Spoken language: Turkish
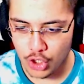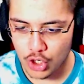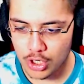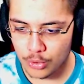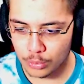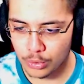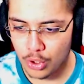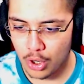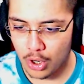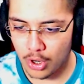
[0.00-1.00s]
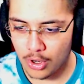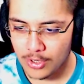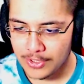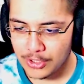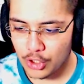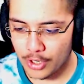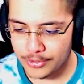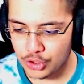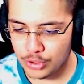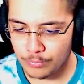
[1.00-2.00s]
Neler oluyor?
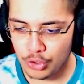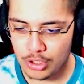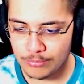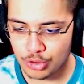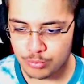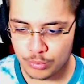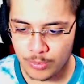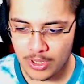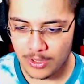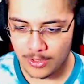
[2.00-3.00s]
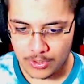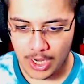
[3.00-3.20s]
Kardeşim neymiş bu be?